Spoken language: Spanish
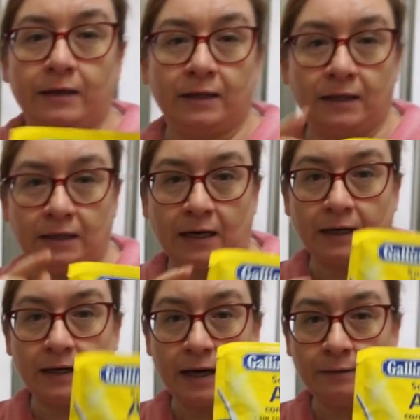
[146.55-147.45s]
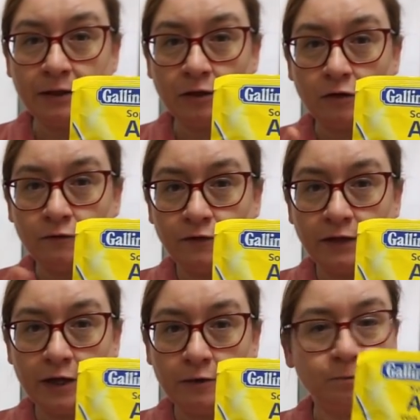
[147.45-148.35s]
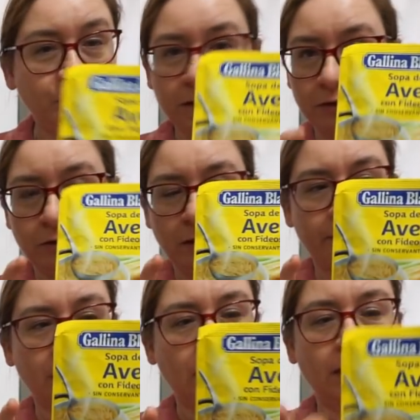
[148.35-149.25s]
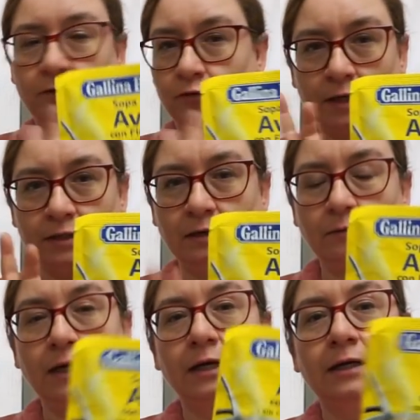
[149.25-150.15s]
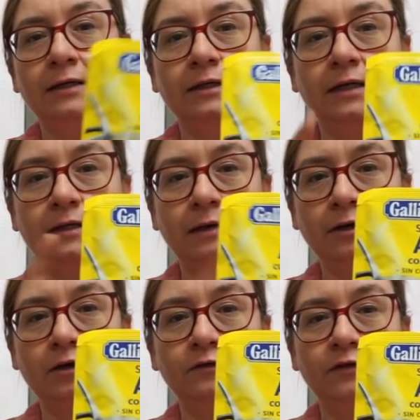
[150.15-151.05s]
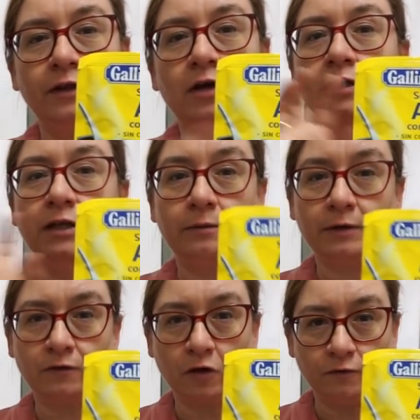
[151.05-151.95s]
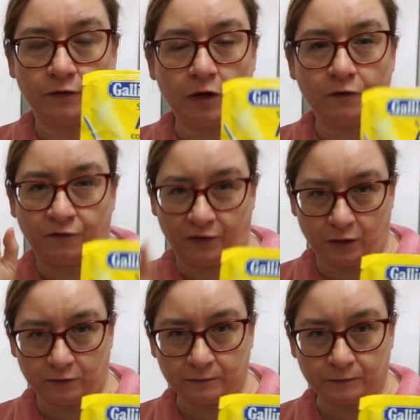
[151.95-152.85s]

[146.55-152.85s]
Tenía ave de confideo, esta no es de la marca Carrefour, gallina blanca. La tenían de ave con y de ave con fino.